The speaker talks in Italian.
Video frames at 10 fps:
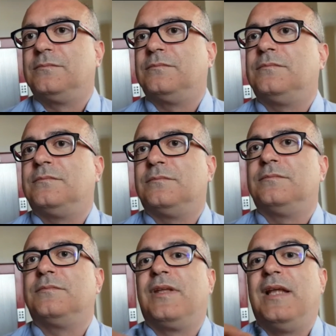Tari.
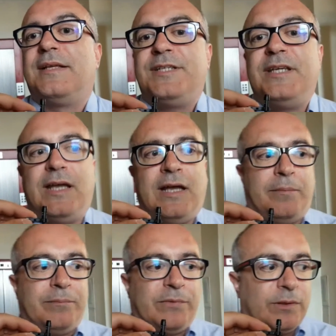Sì,
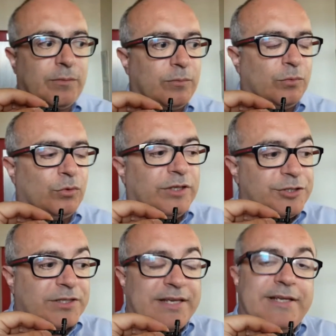ehm, i
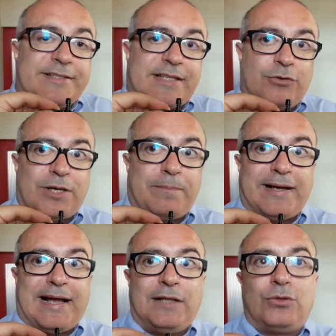cittadini stanno già
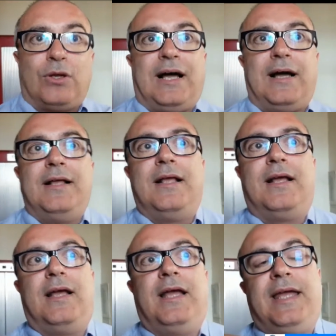pagandola
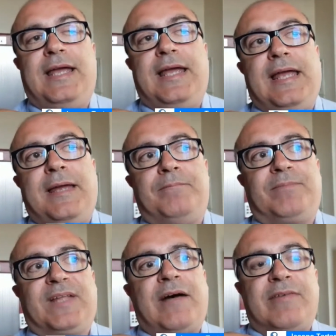e
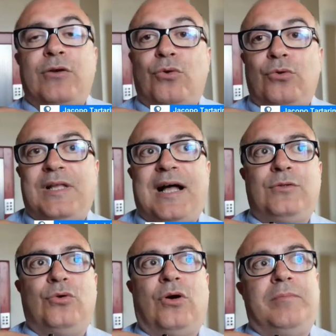ehm, avranno
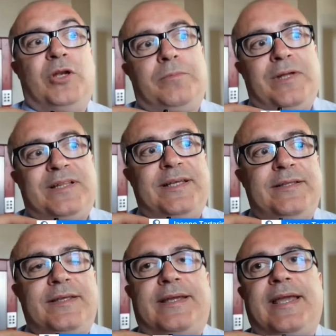notato, almeno i più
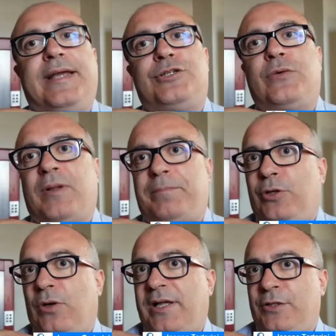attenti, che c'è una
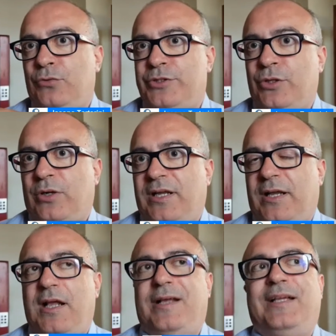piccola
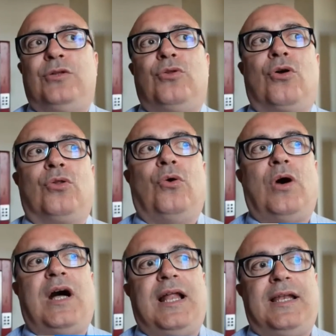riduzione intorno
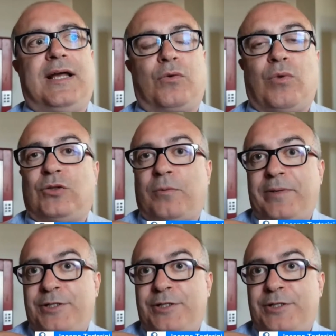al 4%,